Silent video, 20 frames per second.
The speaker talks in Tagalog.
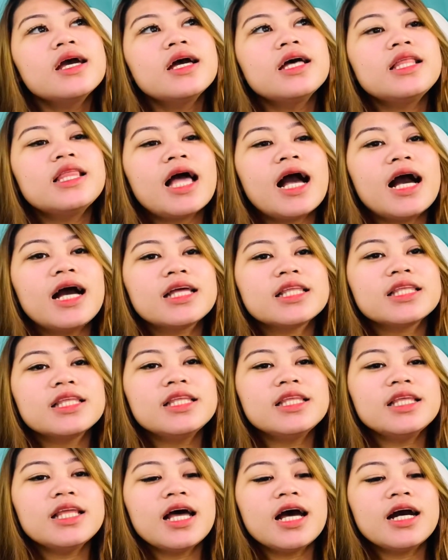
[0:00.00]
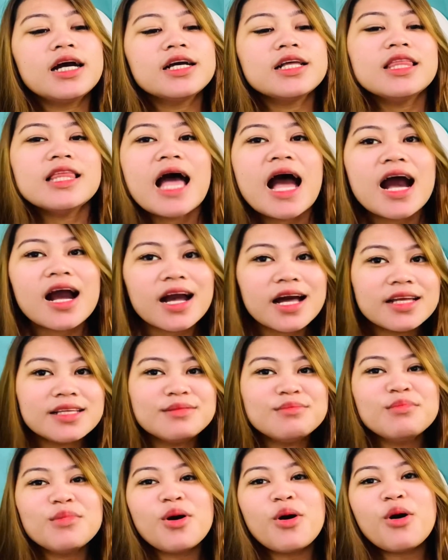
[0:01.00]
lahat ng lakad
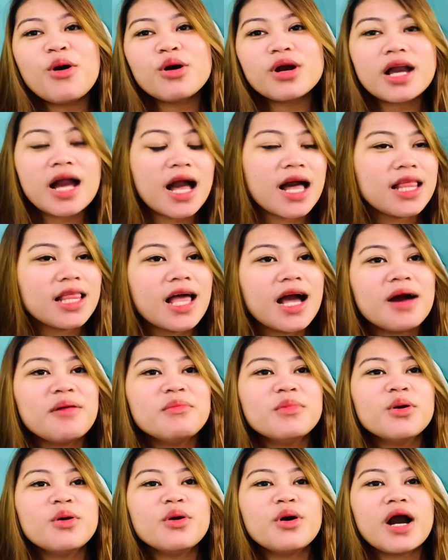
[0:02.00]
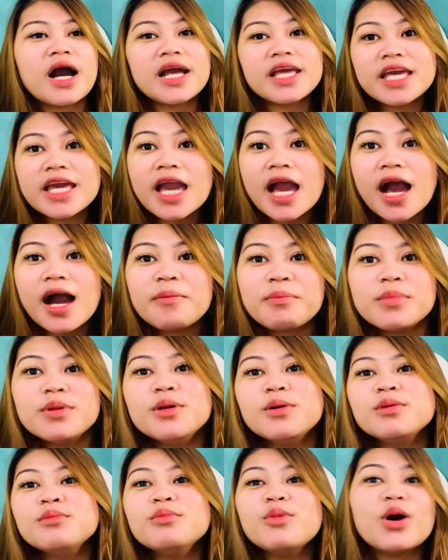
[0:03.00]
mo, gala mo ay
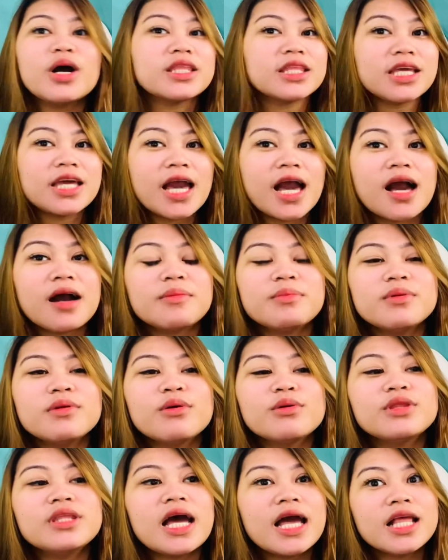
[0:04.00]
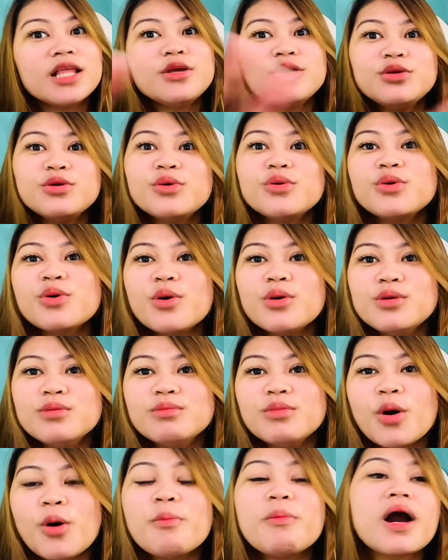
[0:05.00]
ia-upload mo at ia-upload dahil yun yung goal
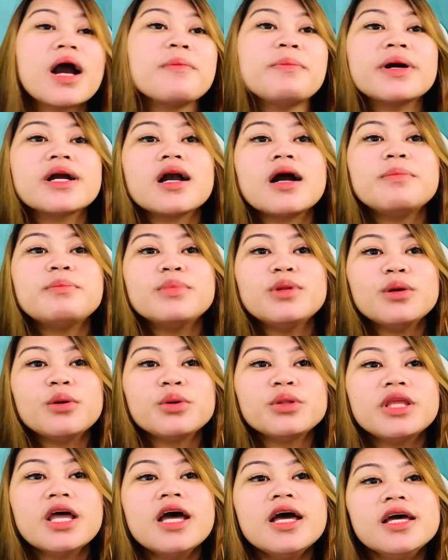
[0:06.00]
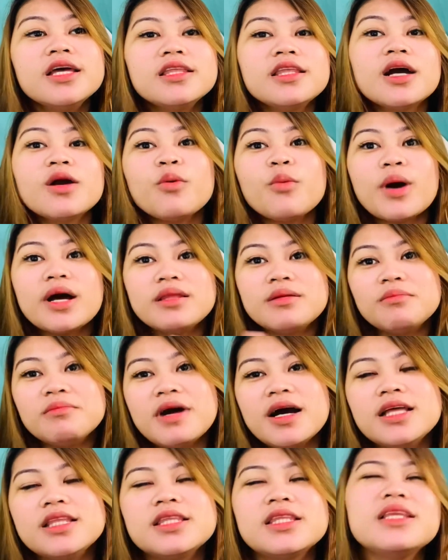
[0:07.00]
mo, makapag-upload ng one
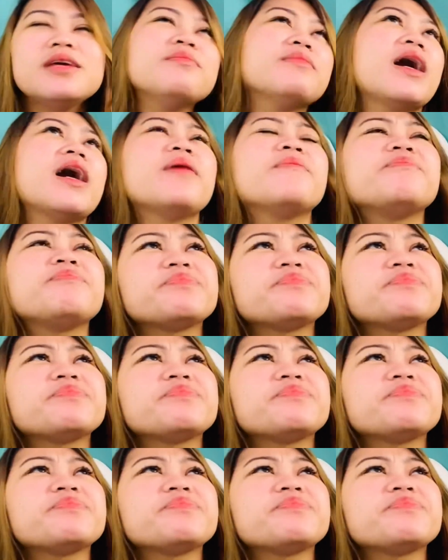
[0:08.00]
month, 'di ba?